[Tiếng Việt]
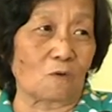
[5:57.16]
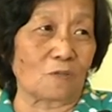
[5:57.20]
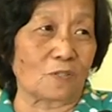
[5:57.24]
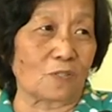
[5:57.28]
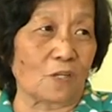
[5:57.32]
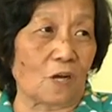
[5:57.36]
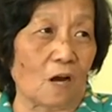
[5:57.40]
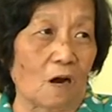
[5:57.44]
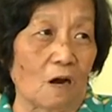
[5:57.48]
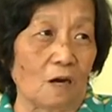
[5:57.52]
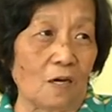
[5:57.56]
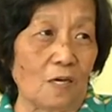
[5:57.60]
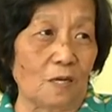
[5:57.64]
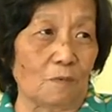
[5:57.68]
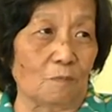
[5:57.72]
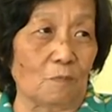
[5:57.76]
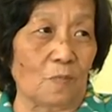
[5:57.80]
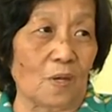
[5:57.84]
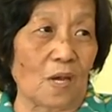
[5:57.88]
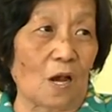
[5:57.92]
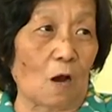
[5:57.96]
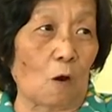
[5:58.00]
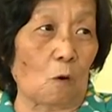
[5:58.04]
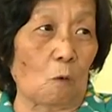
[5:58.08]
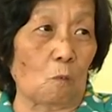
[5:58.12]
nhỏ em
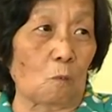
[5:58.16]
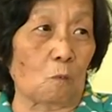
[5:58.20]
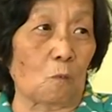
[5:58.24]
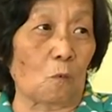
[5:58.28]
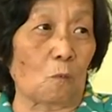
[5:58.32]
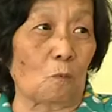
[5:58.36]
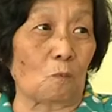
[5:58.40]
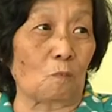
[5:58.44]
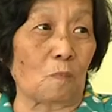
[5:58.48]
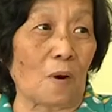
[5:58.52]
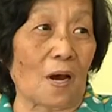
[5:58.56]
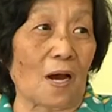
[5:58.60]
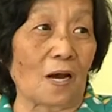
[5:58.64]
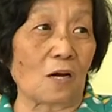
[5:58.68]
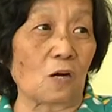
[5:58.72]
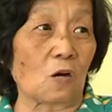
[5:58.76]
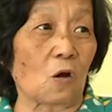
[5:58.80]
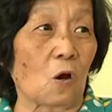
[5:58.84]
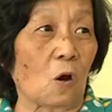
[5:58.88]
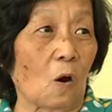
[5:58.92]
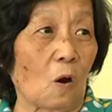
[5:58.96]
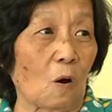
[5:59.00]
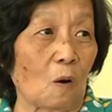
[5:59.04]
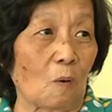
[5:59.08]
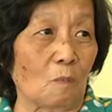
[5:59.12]
dâu buôn bán
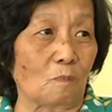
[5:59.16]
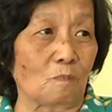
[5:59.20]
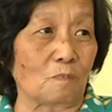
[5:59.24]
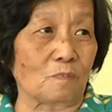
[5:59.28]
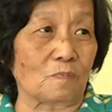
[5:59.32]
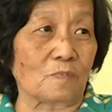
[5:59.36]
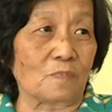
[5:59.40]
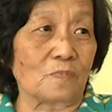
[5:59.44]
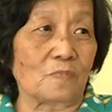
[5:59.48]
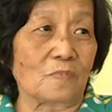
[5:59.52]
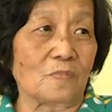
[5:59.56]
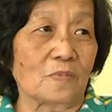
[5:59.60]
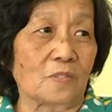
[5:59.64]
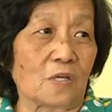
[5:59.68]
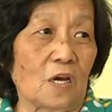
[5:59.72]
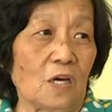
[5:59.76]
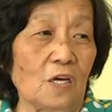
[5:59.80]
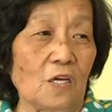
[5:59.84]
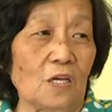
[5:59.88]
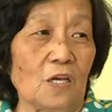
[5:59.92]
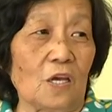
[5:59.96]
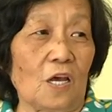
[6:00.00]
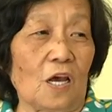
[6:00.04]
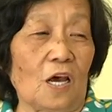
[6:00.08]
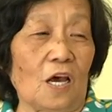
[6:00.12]
cơm
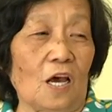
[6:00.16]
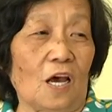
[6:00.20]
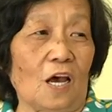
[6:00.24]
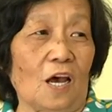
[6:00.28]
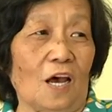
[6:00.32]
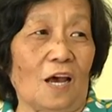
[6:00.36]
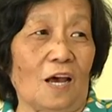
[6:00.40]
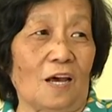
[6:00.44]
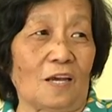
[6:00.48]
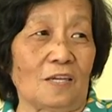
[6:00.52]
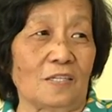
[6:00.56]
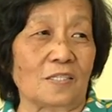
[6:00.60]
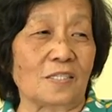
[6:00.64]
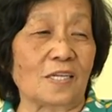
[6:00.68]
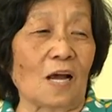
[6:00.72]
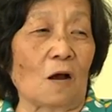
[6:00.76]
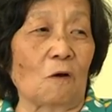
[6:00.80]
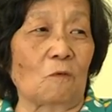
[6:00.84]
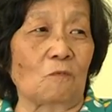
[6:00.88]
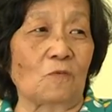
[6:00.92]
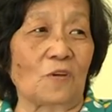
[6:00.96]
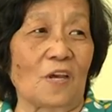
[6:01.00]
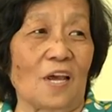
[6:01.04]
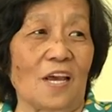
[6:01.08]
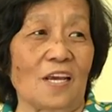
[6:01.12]
cái ờ,
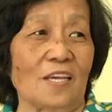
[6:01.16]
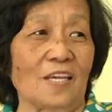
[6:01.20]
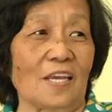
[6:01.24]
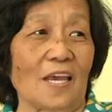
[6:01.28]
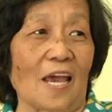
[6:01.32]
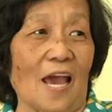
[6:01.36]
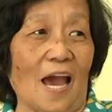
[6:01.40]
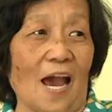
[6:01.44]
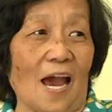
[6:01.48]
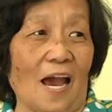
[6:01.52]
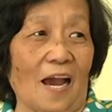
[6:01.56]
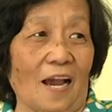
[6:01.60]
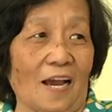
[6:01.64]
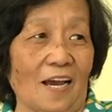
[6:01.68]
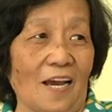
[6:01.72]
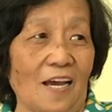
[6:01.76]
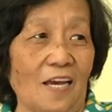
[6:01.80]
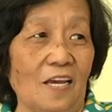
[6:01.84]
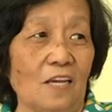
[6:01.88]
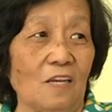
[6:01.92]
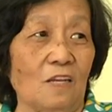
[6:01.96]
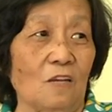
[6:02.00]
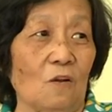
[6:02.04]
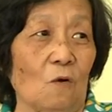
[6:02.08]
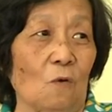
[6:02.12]
xong việc nhà
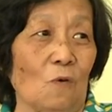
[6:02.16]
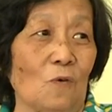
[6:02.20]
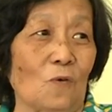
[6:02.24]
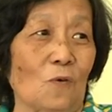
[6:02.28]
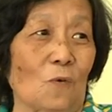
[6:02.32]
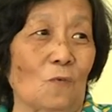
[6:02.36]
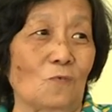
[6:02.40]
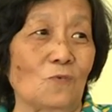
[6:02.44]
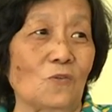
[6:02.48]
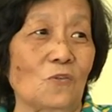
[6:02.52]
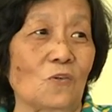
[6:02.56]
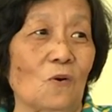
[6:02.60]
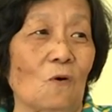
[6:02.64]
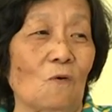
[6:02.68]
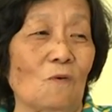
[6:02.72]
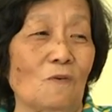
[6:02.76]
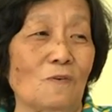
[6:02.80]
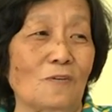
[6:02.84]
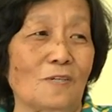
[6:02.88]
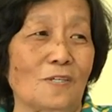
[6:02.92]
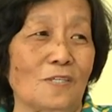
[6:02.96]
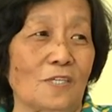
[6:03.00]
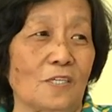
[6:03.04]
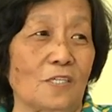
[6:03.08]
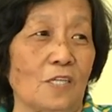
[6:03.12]
cái tôi cũng xuống
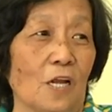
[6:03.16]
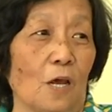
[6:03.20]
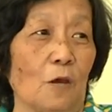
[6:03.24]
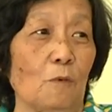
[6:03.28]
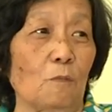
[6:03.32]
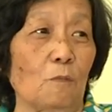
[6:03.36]
ờ, địa